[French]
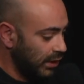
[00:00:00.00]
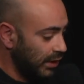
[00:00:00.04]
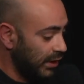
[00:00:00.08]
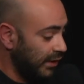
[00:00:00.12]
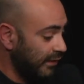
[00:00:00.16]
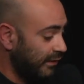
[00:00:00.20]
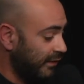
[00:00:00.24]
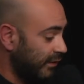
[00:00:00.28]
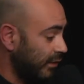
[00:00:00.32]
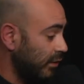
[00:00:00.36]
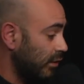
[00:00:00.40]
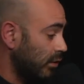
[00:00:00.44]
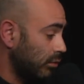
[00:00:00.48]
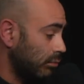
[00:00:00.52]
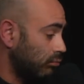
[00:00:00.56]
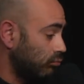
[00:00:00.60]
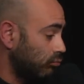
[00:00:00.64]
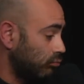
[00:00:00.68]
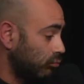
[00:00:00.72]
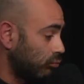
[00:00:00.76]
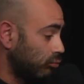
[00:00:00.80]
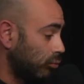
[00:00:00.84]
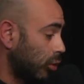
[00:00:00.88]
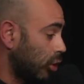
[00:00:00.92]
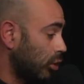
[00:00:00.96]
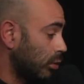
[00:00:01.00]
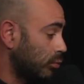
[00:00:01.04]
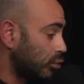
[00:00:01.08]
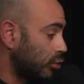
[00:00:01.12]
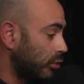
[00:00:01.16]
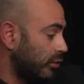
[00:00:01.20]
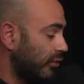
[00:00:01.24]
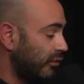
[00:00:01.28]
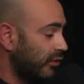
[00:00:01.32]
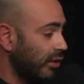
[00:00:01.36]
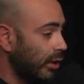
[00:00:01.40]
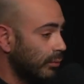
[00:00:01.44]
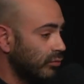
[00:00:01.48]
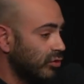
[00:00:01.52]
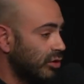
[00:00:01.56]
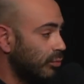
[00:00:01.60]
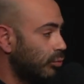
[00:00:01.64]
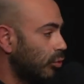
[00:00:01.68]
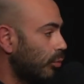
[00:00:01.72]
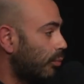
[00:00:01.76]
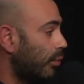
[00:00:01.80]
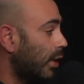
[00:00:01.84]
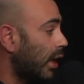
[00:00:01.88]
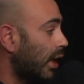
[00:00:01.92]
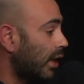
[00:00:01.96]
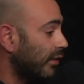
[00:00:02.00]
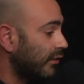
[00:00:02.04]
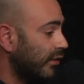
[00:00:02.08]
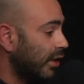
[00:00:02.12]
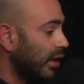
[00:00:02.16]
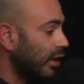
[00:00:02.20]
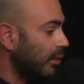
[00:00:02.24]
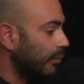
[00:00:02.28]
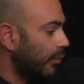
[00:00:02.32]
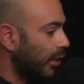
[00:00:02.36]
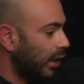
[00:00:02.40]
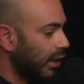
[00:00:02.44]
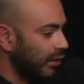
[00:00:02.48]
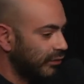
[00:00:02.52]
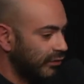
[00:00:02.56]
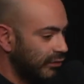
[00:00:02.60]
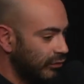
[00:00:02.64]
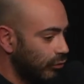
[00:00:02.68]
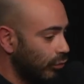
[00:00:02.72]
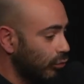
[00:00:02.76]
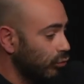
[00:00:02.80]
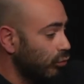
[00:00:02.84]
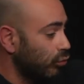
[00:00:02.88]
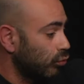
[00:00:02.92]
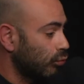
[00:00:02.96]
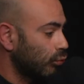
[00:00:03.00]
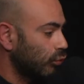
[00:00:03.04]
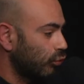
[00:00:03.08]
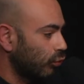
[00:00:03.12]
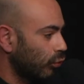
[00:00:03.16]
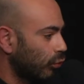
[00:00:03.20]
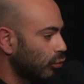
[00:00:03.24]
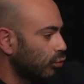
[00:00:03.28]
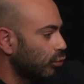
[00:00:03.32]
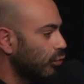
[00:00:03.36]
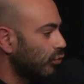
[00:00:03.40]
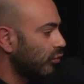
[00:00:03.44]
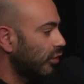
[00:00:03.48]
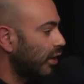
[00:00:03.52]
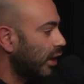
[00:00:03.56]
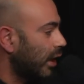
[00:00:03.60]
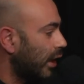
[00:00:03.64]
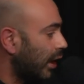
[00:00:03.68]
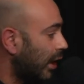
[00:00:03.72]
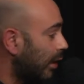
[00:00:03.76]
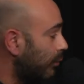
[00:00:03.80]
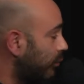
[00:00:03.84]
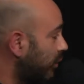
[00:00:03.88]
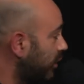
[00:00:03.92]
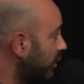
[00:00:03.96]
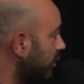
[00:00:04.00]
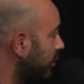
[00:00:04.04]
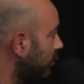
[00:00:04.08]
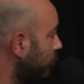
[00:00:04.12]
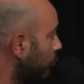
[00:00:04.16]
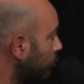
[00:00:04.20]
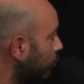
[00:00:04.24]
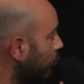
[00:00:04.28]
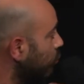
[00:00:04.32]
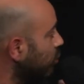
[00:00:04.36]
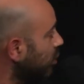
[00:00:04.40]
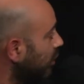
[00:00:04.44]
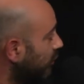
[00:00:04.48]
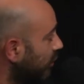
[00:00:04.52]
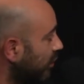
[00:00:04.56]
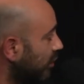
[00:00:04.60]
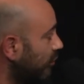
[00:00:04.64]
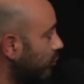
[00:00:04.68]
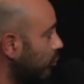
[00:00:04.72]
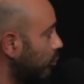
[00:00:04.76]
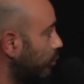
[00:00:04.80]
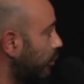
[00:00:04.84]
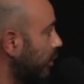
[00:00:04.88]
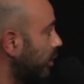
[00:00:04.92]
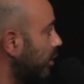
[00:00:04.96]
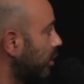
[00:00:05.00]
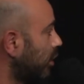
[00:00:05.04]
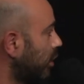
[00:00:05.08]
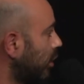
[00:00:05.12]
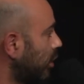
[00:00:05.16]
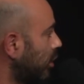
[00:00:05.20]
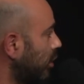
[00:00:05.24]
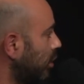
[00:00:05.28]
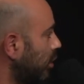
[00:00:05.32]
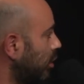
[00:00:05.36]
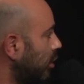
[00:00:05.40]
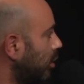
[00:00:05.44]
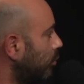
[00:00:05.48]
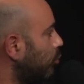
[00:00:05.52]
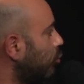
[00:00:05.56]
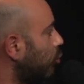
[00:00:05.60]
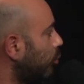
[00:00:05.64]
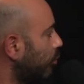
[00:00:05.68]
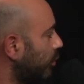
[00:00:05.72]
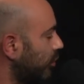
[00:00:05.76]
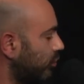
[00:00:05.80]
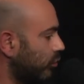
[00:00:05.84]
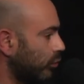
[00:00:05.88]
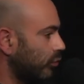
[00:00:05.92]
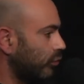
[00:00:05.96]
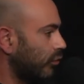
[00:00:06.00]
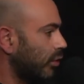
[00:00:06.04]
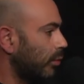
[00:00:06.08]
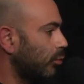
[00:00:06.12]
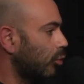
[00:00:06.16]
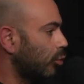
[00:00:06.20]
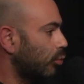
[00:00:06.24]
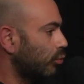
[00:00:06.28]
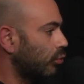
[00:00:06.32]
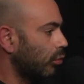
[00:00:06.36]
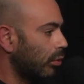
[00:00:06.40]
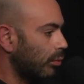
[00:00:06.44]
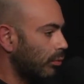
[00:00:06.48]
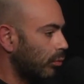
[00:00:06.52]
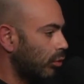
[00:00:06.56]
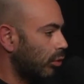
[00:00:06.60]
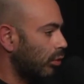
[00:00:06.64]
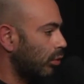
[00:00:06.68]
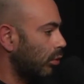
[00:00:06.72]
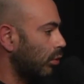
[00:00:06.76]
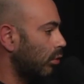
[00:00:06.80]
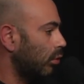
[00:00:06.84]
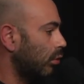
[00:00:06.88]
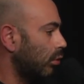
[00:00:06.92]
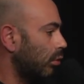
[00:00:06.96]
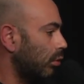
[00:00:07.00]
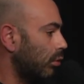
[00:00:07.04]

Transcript: Et c'est, bah, comme je le disais, un petit peu par hasard et par accident que je me suis retrouvé à appliquer tout ce que j'avais développé comme compétences vraiment purement